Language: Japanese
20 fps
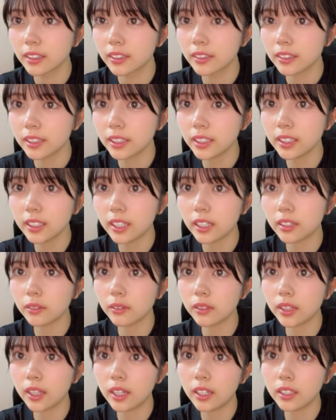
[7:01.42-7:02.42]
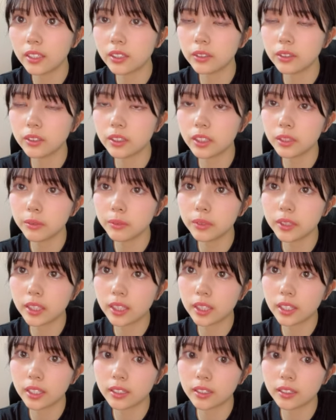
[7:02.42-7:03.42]
ちッさんとね一緒のチームじゃな
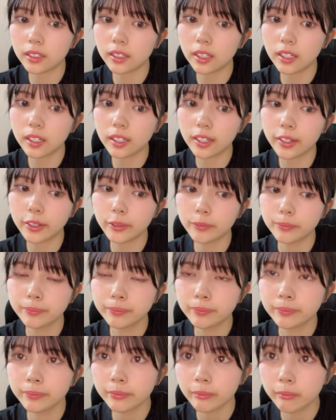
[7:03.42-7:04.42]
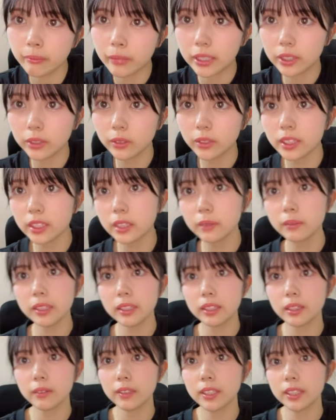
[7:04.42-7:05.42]
かったからね一緒のチームやっ
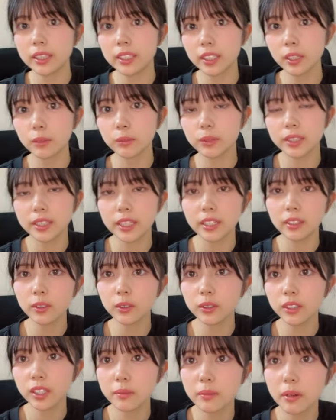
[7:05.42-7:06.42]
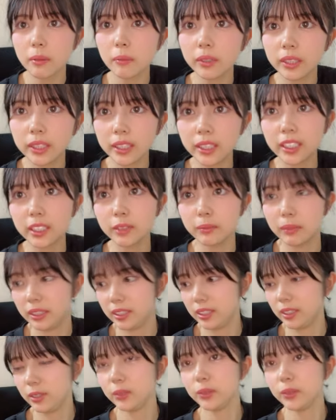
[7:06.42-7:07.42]
た私がもう全力で守りに行きますよ